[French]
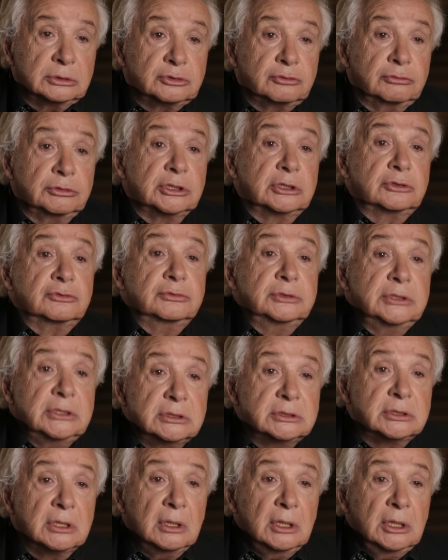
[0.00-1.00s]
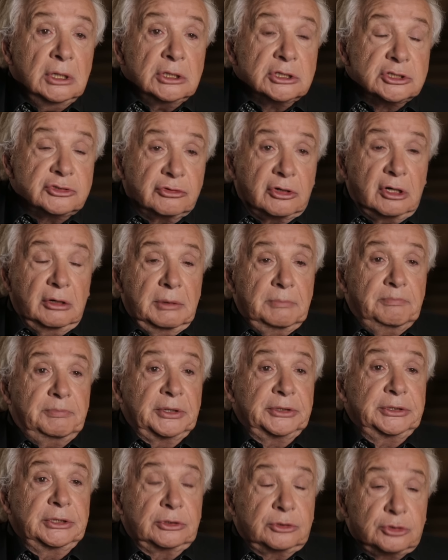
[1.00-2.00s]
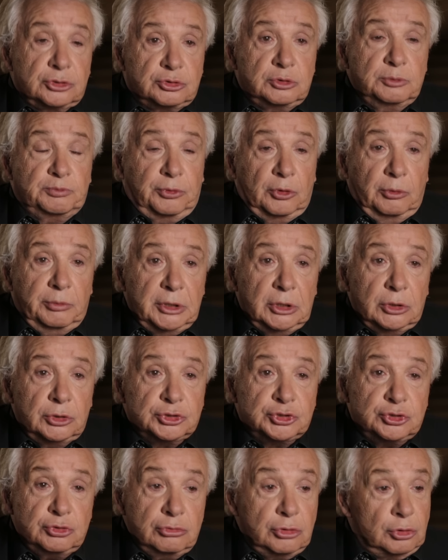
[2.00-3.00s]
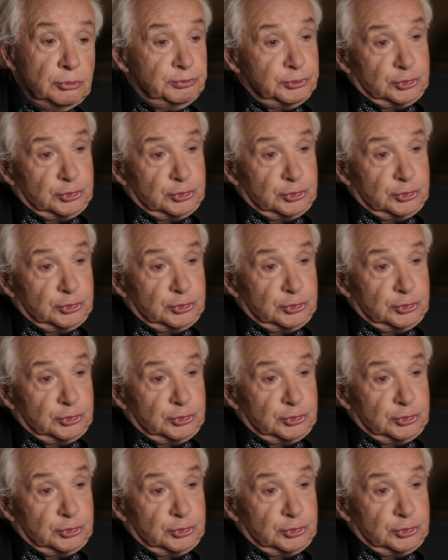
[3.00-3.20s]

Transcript: je voulais que je vous dise, je vais quand même pas dire que je suis pro Mélenchon. En